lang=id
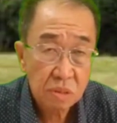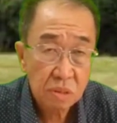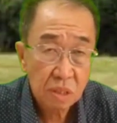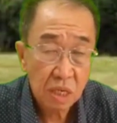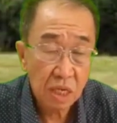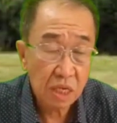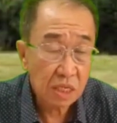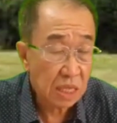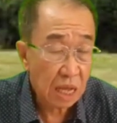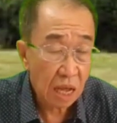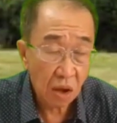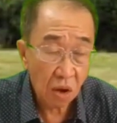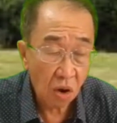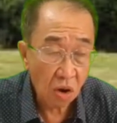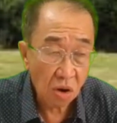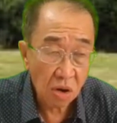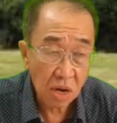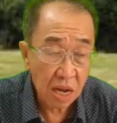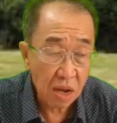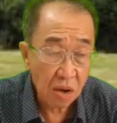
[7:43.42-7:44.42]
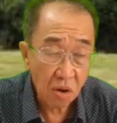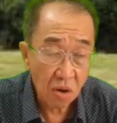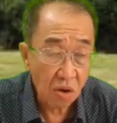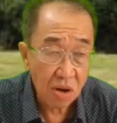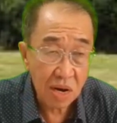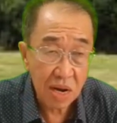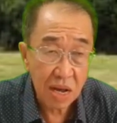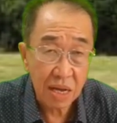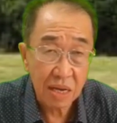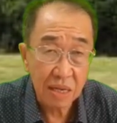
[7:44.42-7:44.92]
Kita
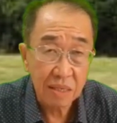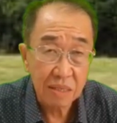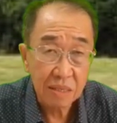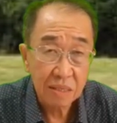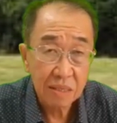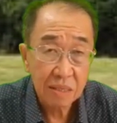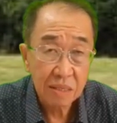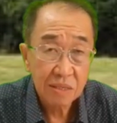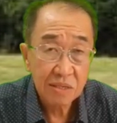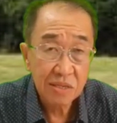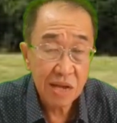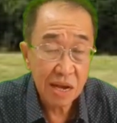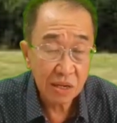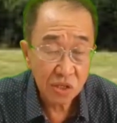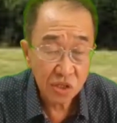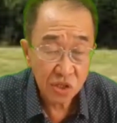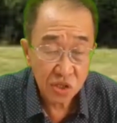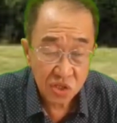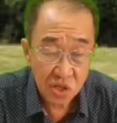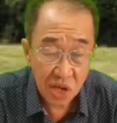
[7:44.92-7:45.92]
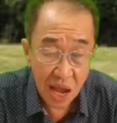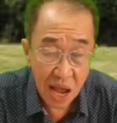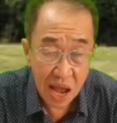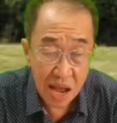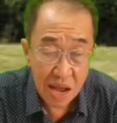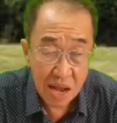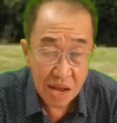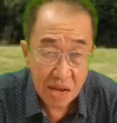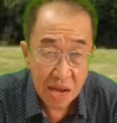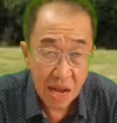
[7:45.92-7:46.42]
orang-orang yang
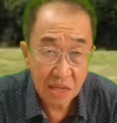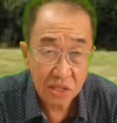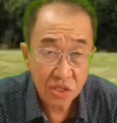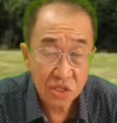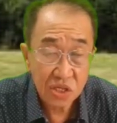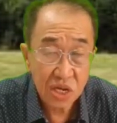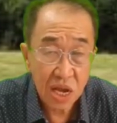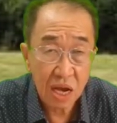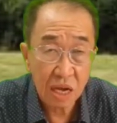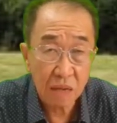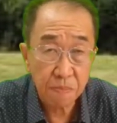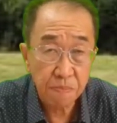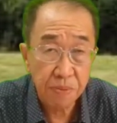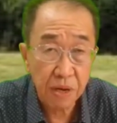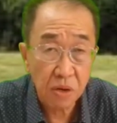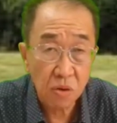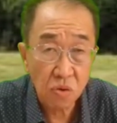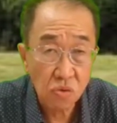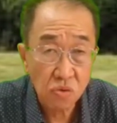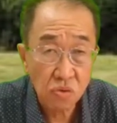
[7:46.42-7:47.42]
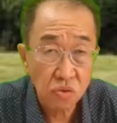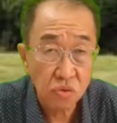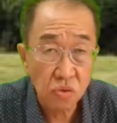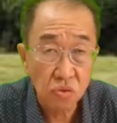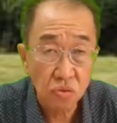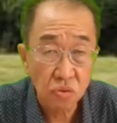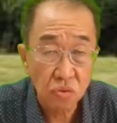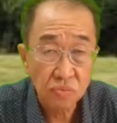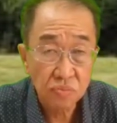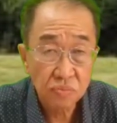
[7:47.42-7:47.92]
sangat-sangat
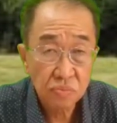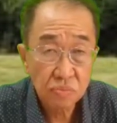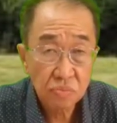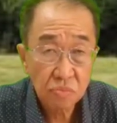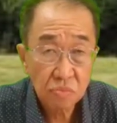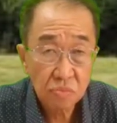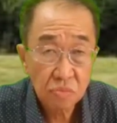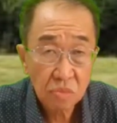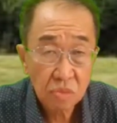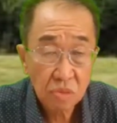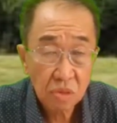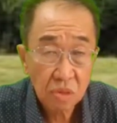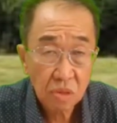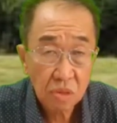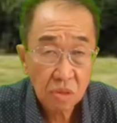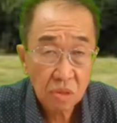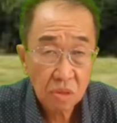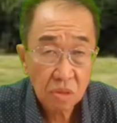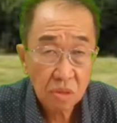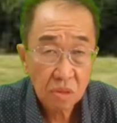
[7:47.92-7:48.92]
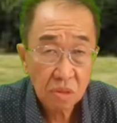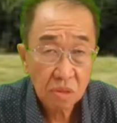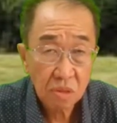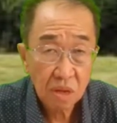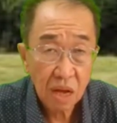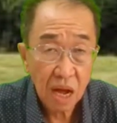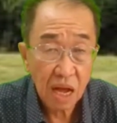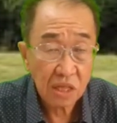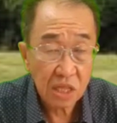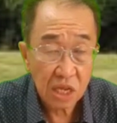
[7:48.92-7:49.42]
beruntung
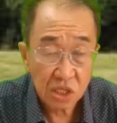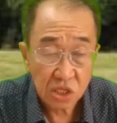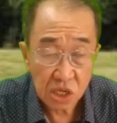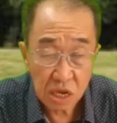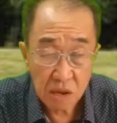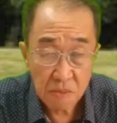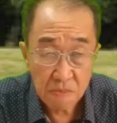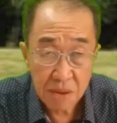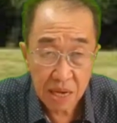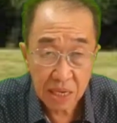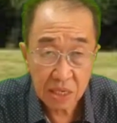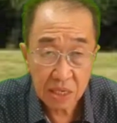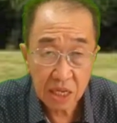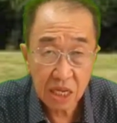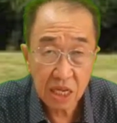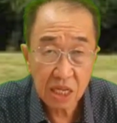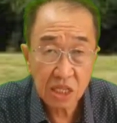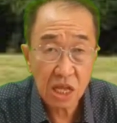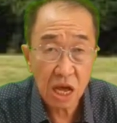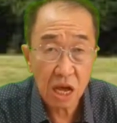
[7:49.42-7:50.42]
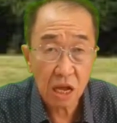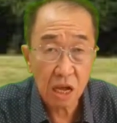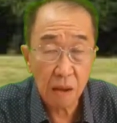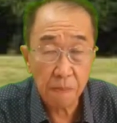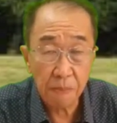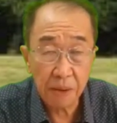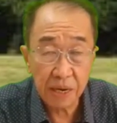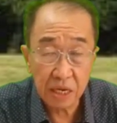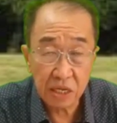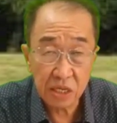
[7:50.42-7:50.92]
atas iman kita
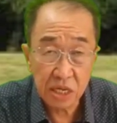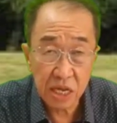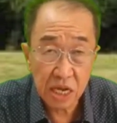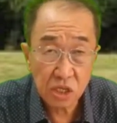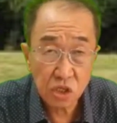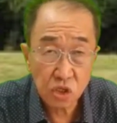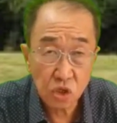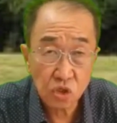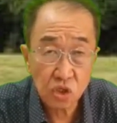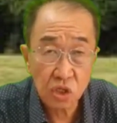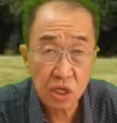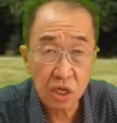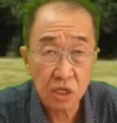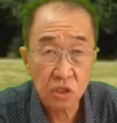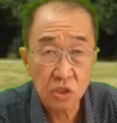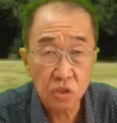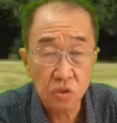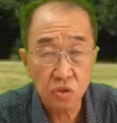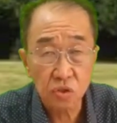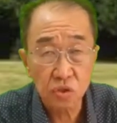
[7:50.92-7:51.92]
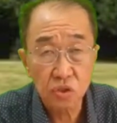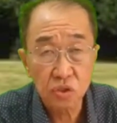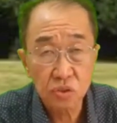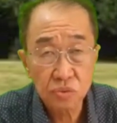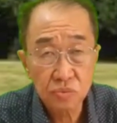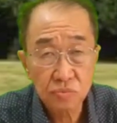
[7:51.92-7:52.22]
kepada Yesus Kristus.